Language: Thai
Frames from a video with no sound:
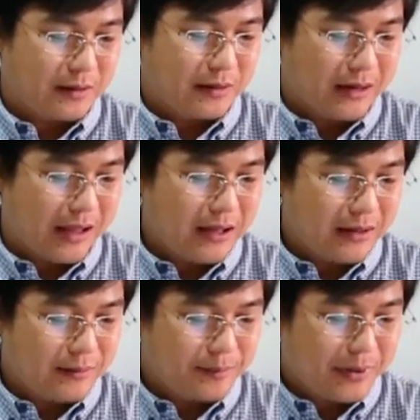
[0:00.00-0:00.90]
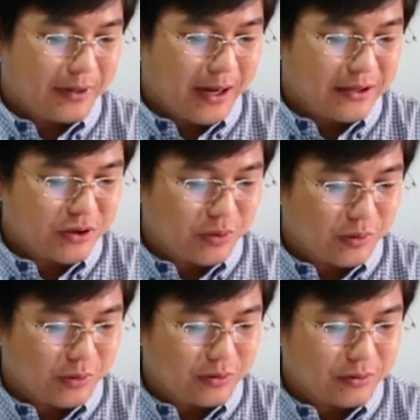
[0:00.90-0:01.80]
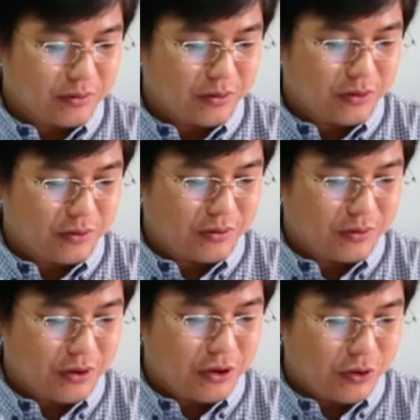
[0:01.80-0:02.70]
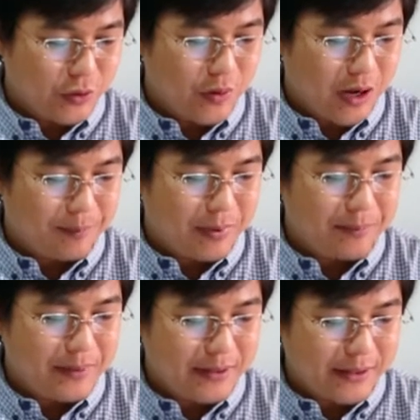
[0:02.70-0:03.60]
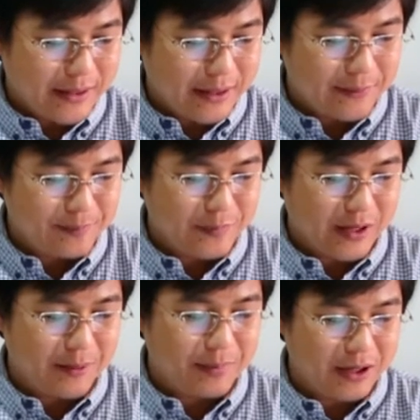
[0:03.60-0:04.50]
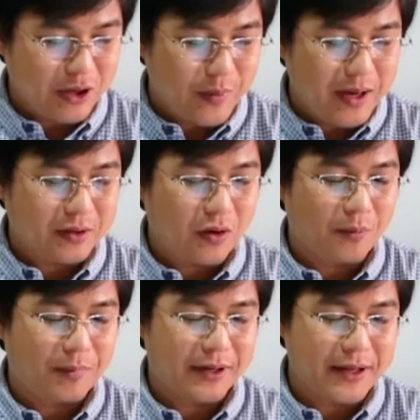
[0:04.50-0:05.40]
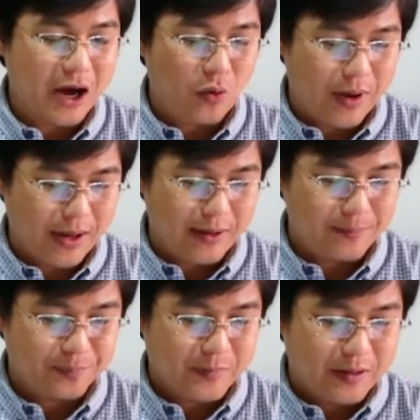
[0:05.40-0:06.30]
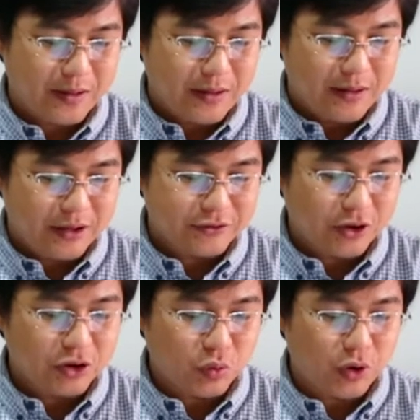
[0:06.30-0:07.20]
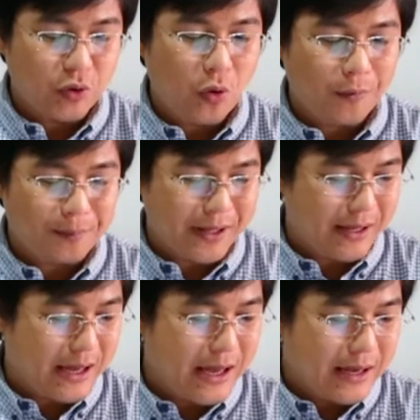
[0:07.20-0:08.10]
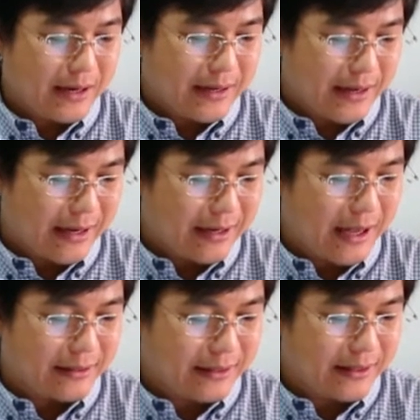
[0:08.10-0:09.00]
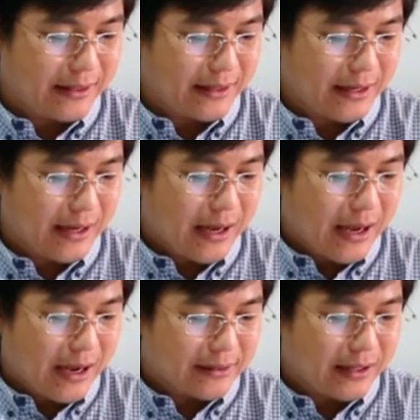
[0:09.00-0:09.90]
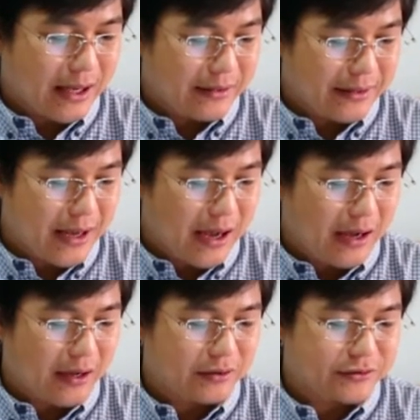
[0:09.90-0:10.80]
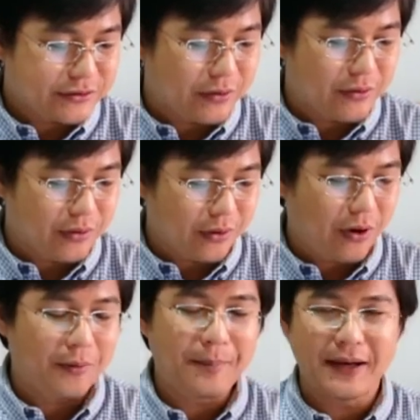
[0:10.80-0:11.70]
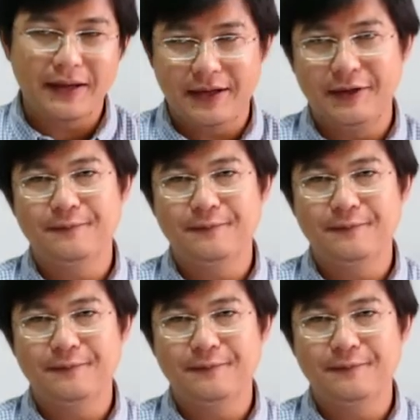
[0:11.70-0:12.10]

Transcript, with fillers: และพระราชโอรสอยู่กับพระพี่เลี้ยงในพระนิเวศของพระยาเว และซ่อนตัวอยู่หกปี ในขณะที่อาทาริยาทรงครองแผ่นดิน